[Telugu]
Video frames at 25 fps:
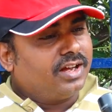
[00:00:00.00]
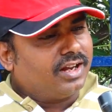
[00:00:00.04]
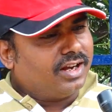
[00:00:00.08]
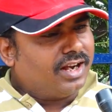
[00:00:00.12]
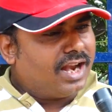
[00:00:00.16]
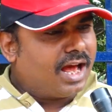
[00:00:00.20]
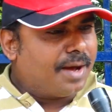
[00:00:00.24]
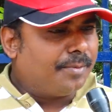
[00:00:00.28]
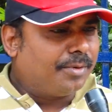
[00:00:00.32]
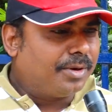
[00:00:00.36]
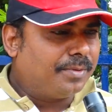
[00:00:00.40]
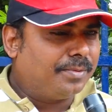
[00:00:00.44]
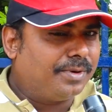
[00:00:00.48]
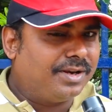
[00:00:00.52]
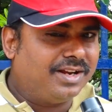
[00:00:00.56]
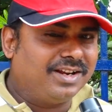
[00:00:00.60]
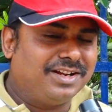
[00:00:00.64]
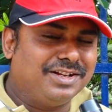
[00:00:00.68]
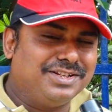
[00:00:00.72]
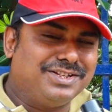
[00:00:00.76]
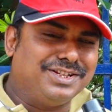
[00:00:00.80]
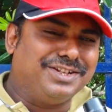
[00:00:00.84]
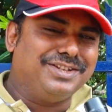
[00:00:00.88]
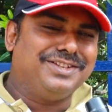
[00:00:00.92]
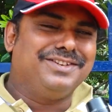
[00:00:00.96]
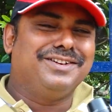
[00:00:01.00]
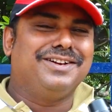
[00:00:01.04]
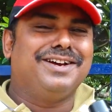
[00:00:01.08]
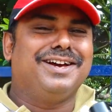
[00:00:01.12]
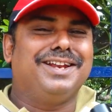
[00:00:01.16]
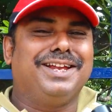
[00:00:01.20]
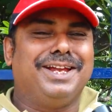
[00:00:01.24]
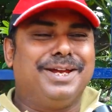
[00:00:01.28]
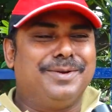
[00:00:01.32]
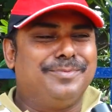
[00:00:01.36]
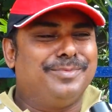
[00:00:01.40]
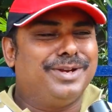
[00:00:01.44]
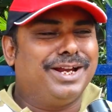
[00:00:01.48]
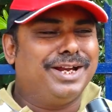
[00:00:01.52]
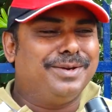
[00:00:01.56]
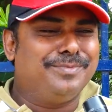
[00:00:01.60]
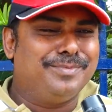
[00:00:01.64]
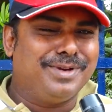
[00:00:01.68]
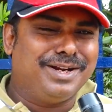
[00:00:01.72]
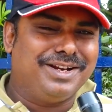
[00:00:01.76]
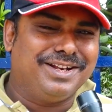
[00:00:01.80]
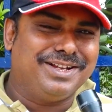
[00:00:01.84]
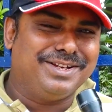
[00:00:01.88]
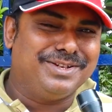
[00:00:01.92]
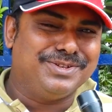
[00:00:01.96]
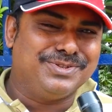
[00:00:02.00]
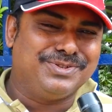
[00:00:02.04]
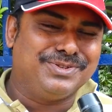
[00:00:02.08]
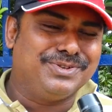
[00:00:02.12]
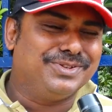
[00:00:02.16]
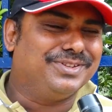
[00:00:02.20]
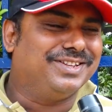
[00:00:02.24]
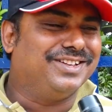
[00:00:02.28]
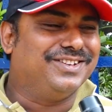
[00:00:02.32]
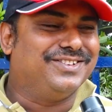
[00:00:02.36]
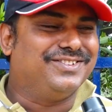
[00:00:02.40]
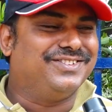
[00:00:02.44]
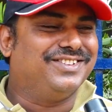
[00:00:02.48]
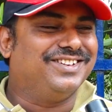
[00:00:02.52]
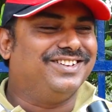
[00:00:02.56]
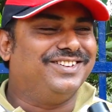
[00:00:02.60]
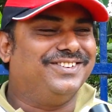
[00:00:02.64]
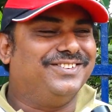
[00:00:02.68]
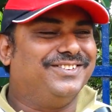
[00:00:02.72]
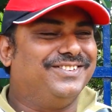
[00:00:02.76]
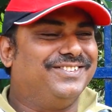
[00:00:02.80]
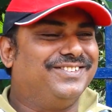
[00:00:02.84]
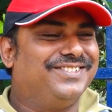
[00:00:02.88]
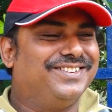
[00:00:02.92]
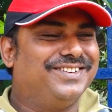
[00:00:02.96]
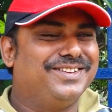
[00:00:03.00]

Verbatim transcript: గ్లామర్ పరంగా చిరంజీవి గారు ఏం డైట్ మెయింటైన్ చేస్తున్నో తెలుస్తలేదు